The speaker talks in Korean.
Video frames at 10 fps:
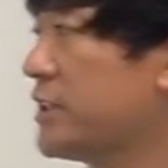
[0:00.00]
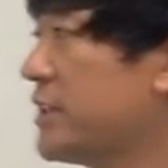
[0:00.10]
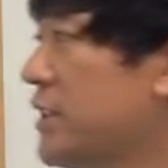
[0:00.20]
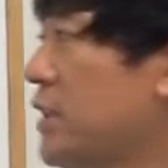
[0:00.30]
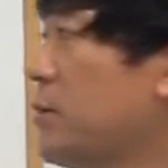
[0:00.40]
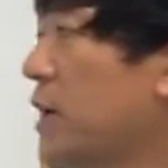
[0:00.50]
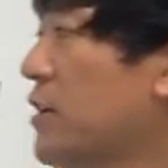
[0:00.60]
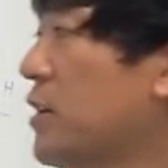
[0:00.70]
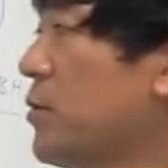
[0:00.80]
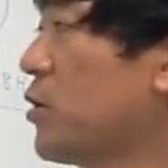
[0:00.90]
이제 일반
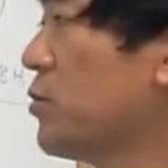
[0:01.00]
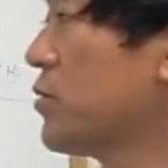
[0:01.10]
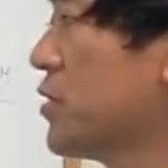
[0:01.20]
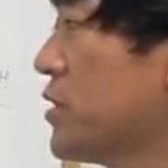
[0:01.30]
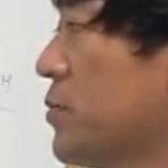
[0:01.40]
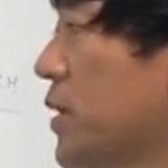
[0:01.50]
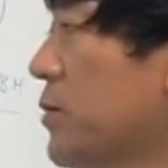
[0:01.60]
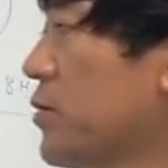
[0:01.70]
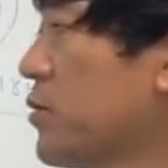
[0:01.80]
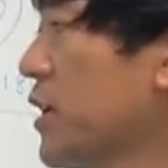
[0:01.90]
1번으로부터
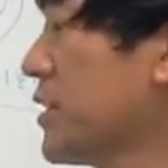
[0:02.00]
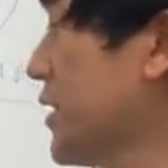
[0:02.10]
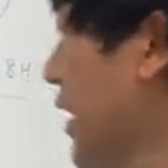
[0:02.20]
18번으로까지